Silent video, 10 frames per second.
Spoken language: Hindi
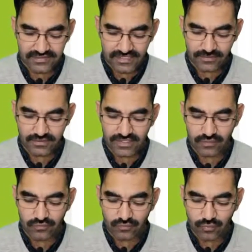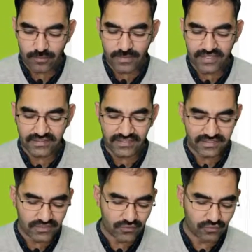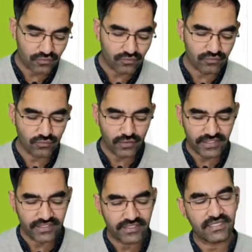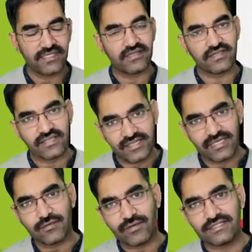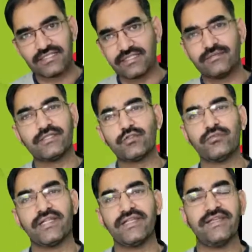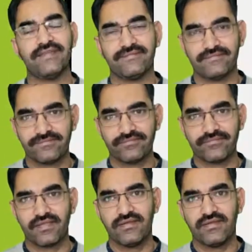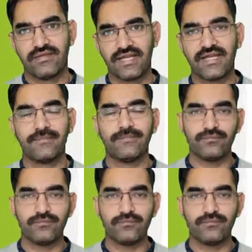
जब तक वो पार्टी इसको वॉइड डिक्लेयर नहीं करवाती तब तक तो वैलिड है हाँ,